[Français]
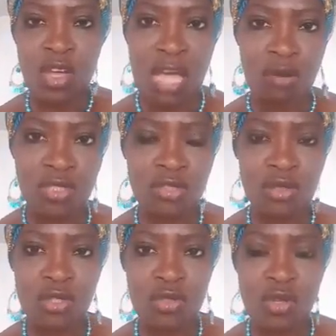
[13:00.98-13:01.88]
à côté de
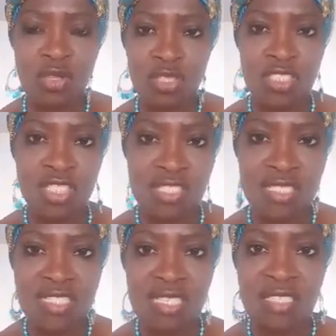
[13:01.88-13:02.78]
chez eux, c'était
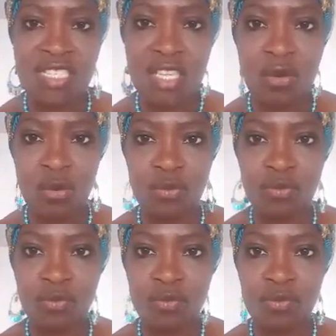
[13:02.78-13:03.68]
des, des
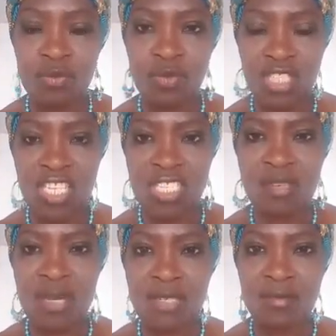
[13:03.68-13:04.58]
chez les
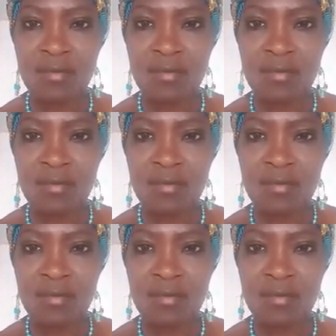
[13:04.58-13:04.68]
Germaines.